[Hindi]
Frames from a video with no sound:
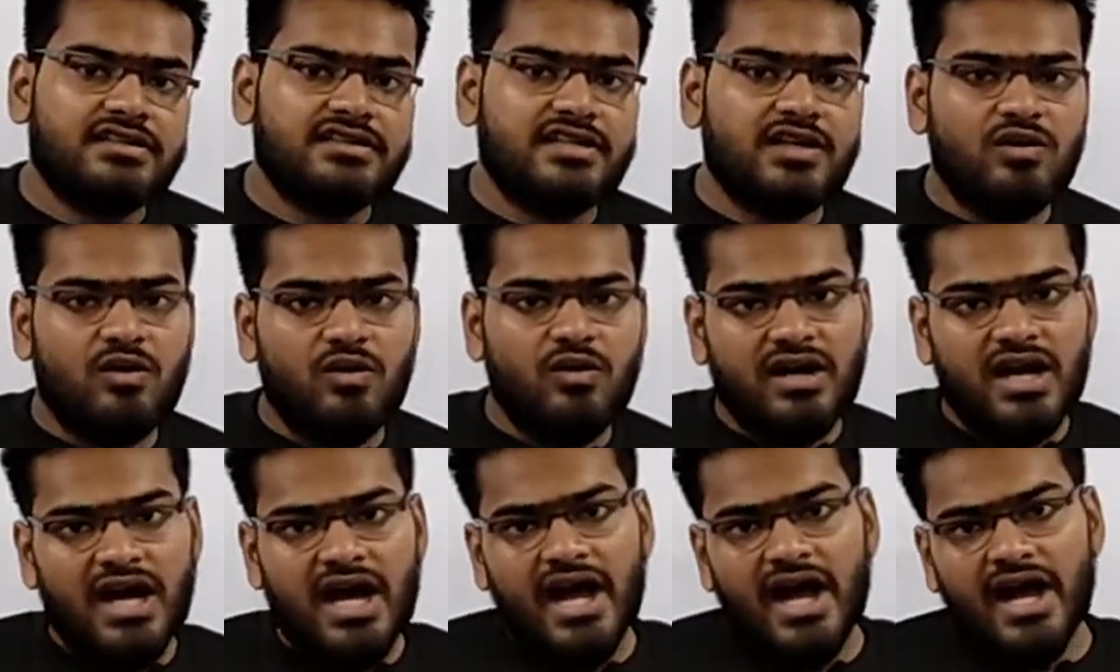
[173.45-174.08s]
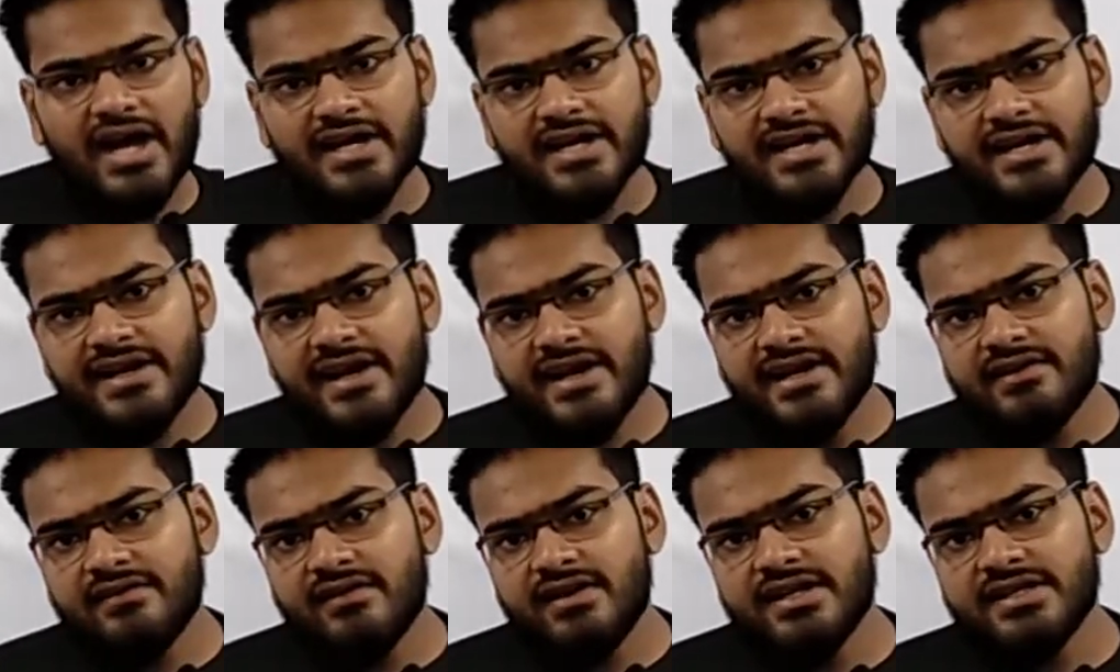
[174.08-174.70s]
ये लोग कहाँ के
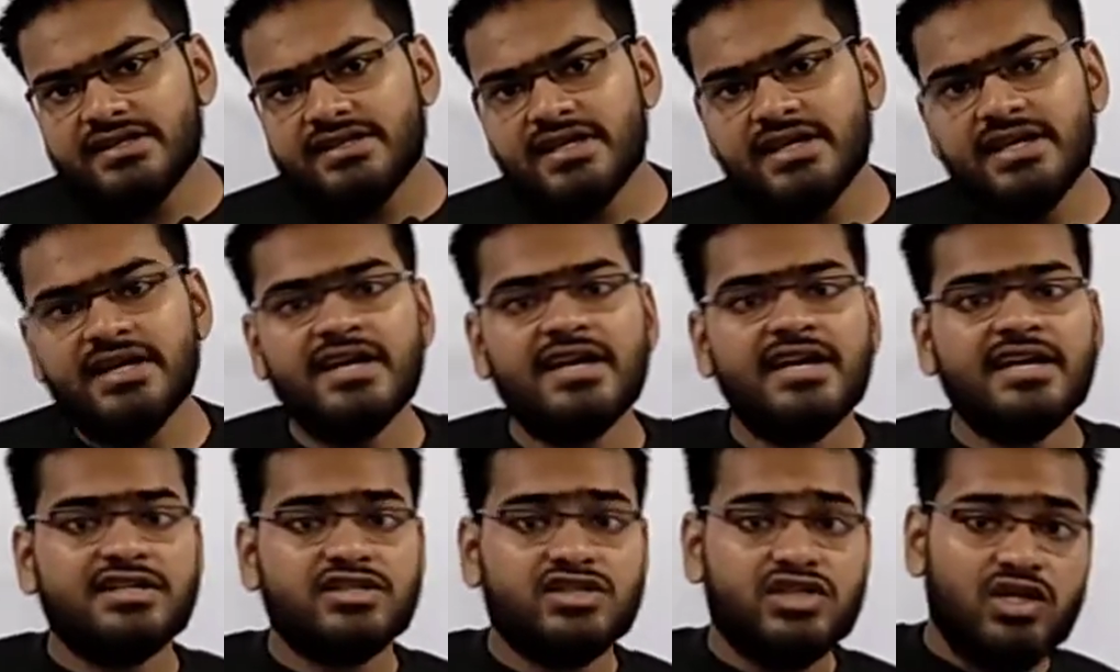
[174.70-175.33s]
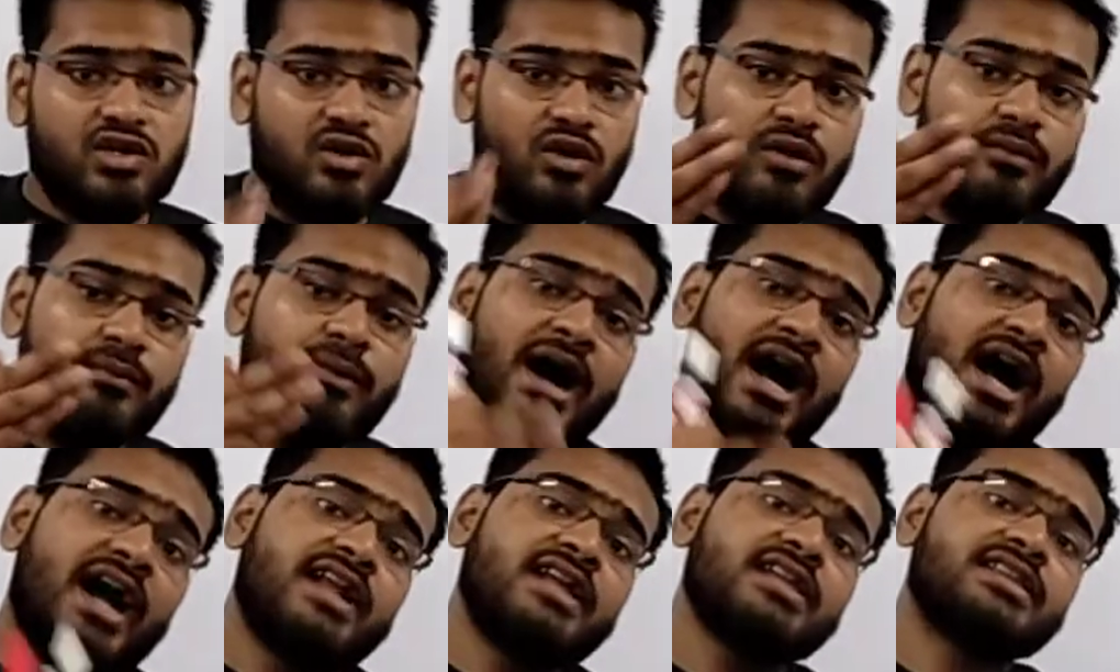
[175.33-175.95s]
रहने वाले थे ये लोग
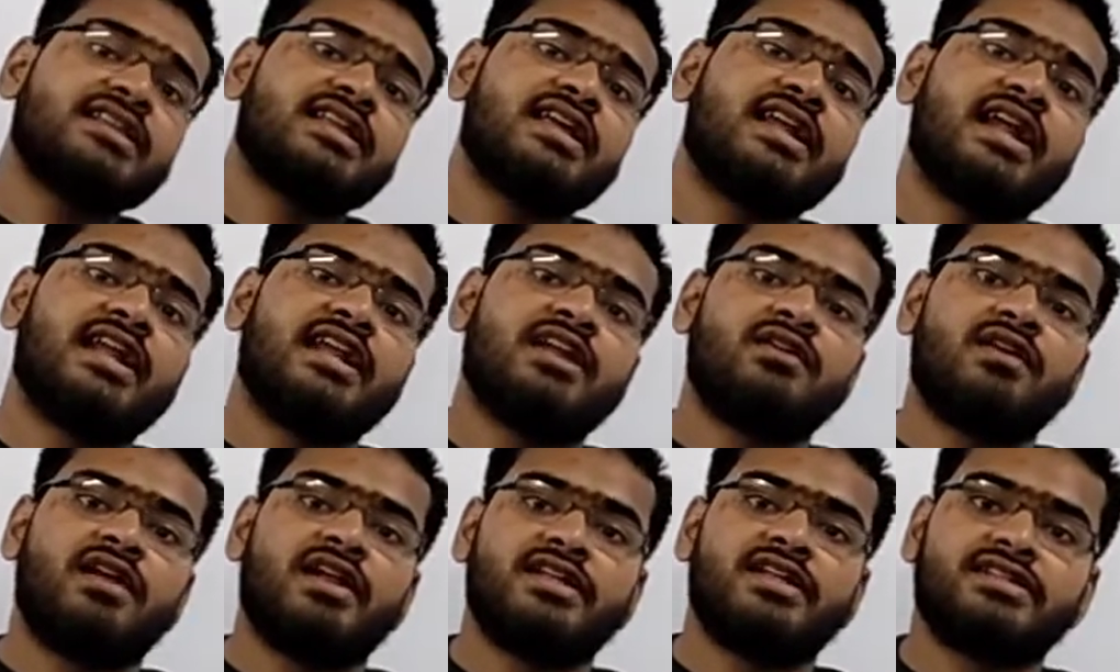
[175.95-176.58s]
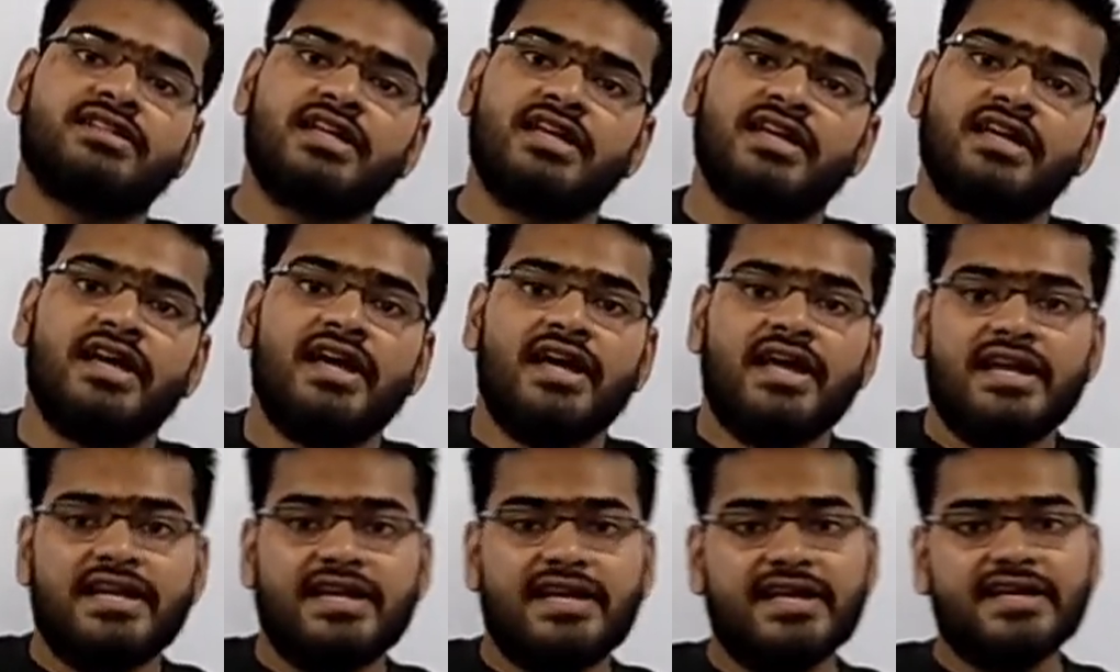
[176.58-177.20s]
भारत के रहने वाले थे
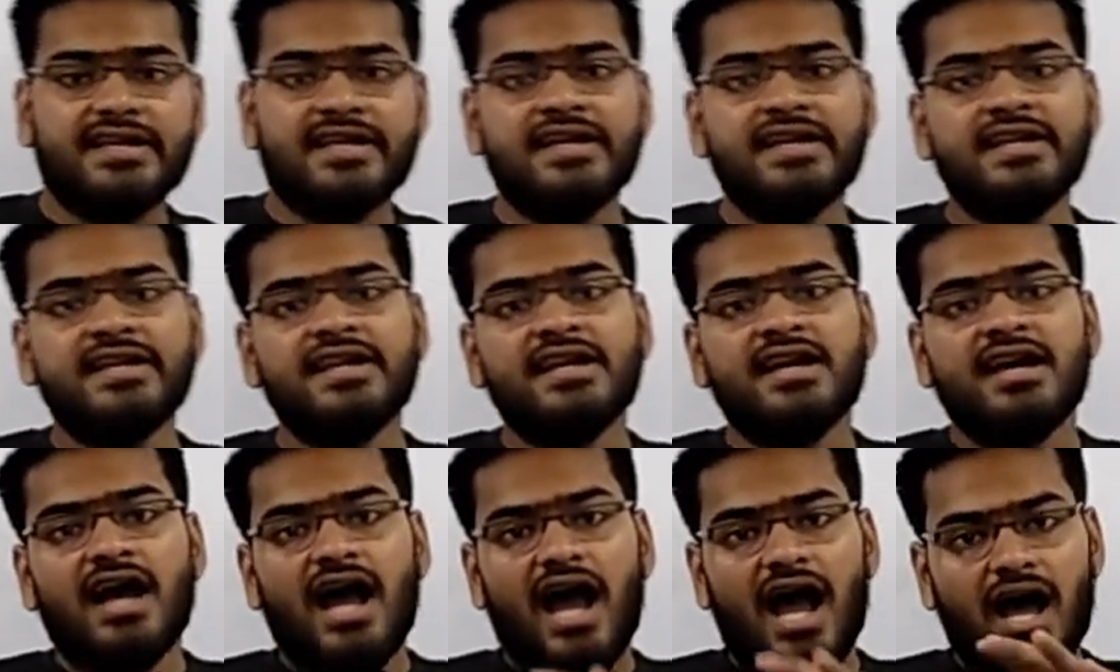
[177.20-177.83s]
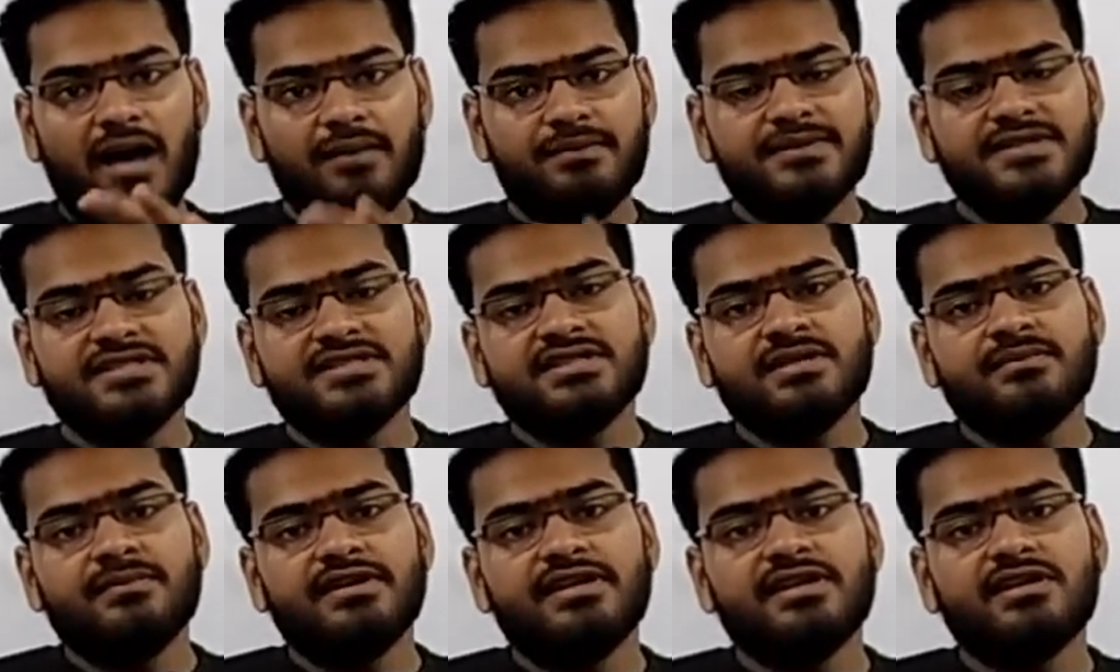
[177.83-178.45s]
लेकिन अब
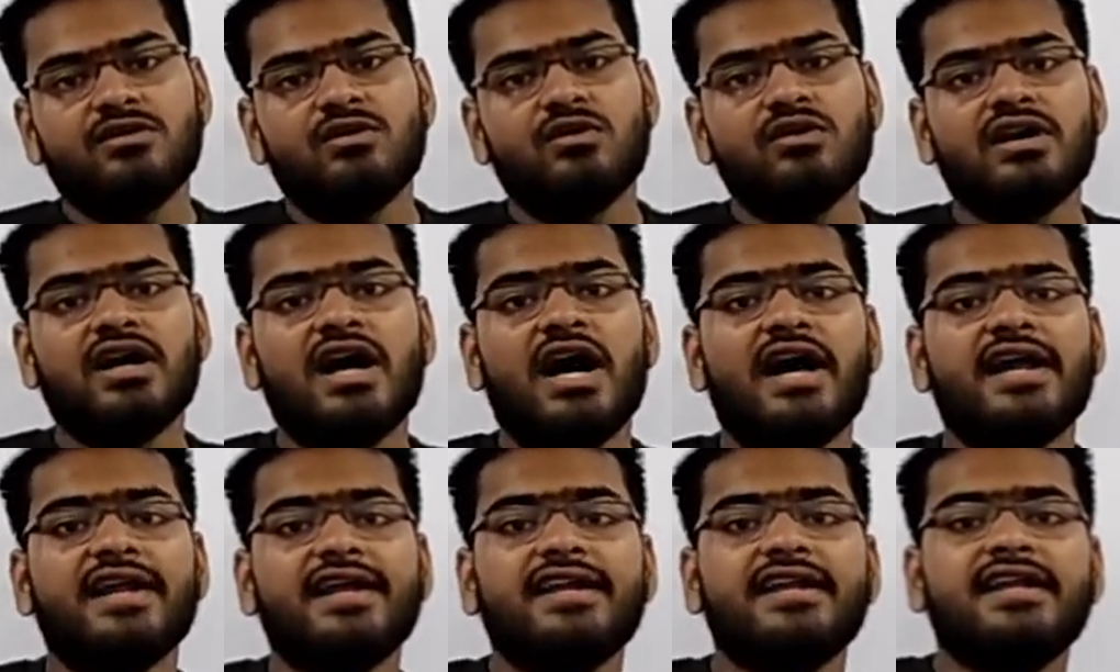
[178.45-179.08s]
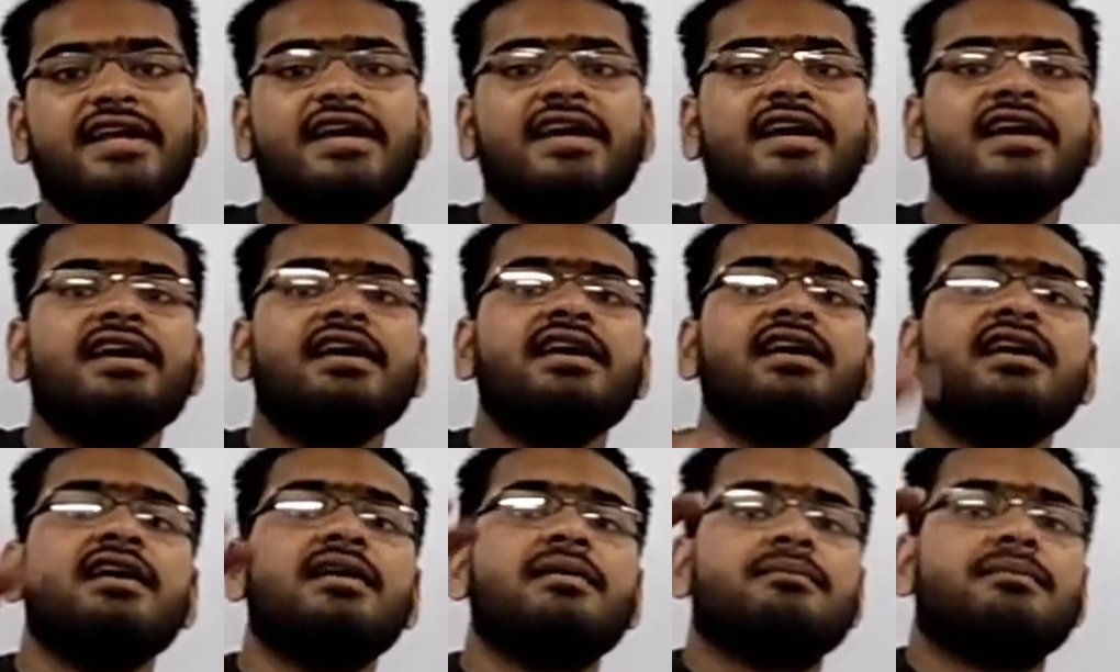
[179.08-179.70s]
इस समय ये लोग कहाँ रह रहे
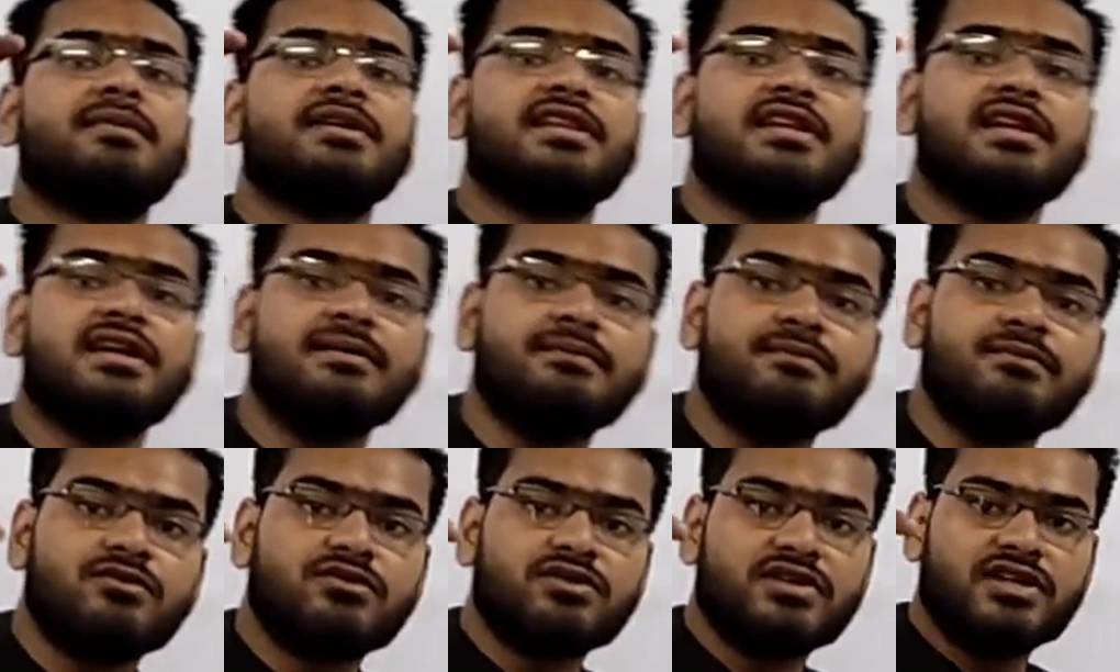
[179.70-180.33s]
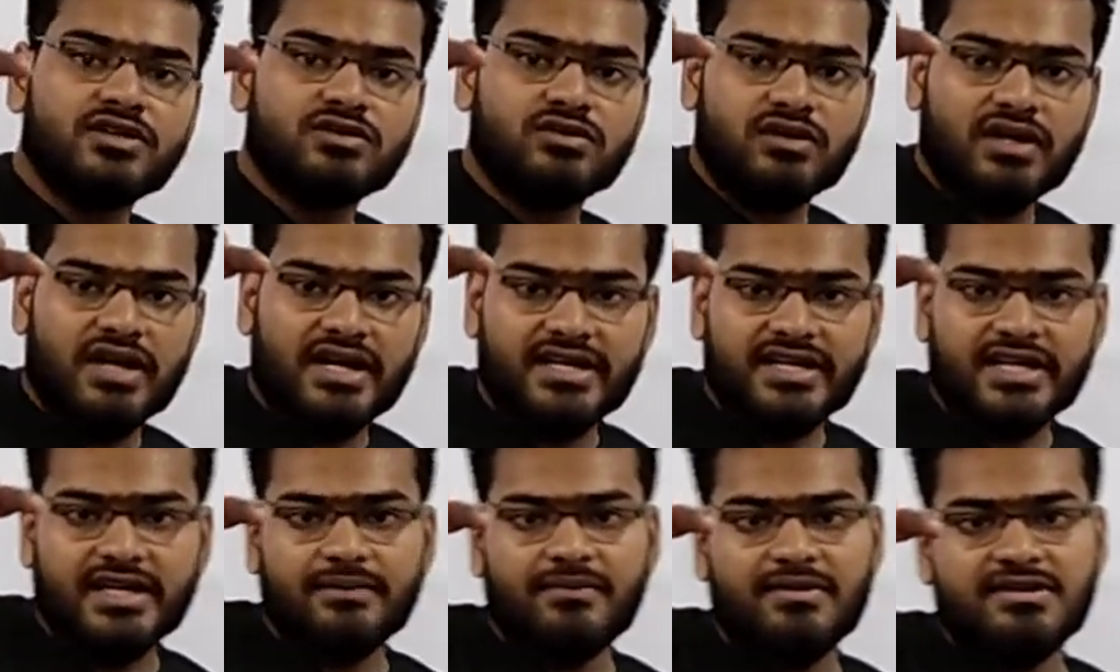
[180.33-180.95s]
हैं मतलब उनके जो
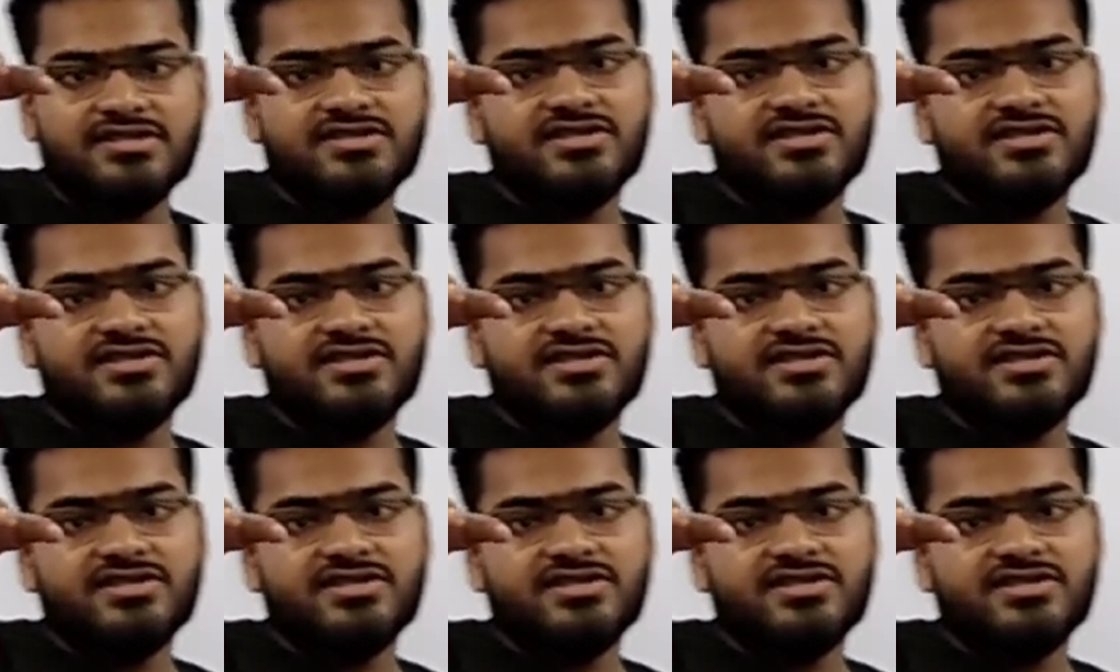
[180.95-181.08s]
लड़के